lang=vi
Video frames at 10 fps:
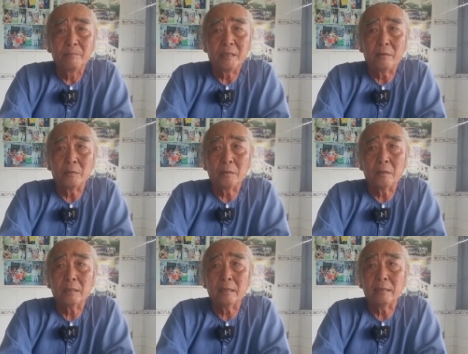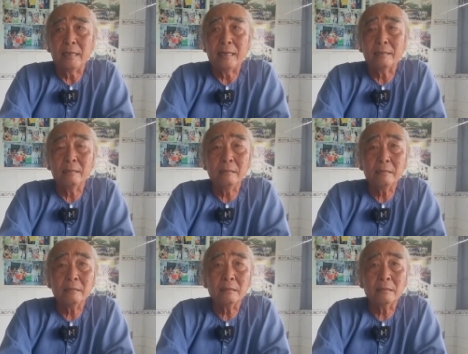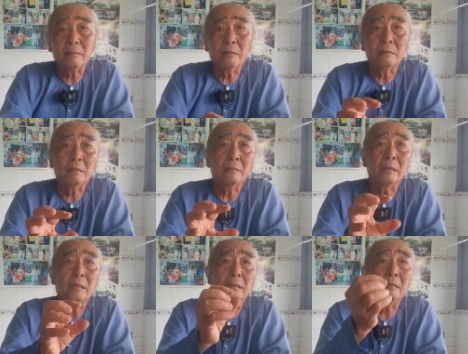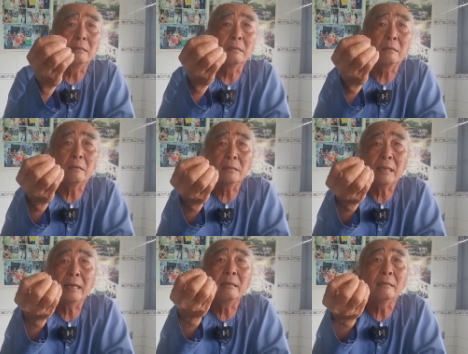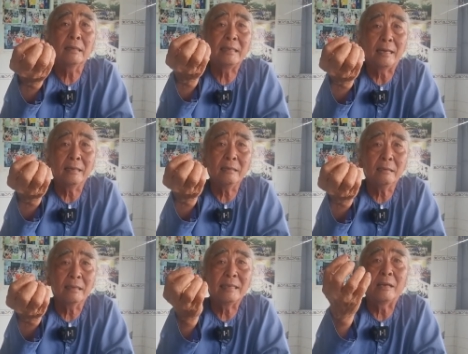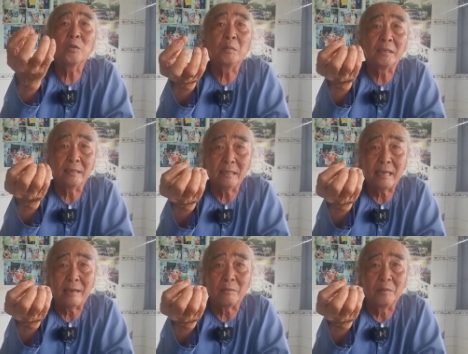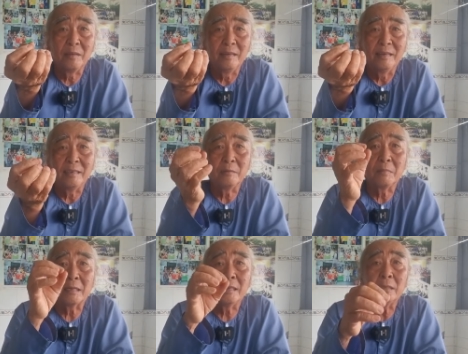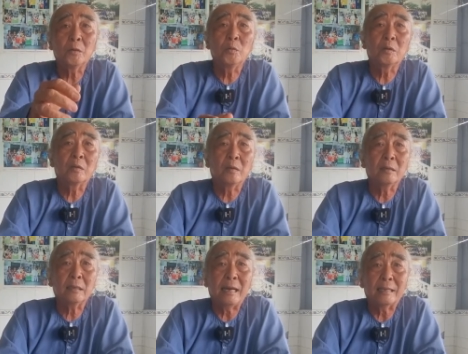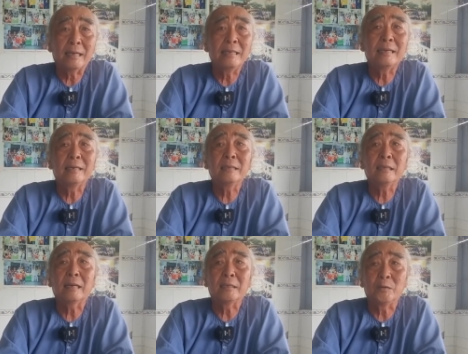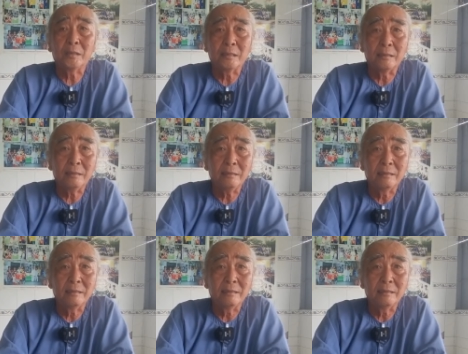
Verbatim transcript: dầu cho thời gian trước con gì chưa có thấy được cái nhẫn cái nhẫn của mình như thế nào yeah. Dạ. nhưng mà khi tu rồi con càng thấy nhẫn càng nhiều hơn nữa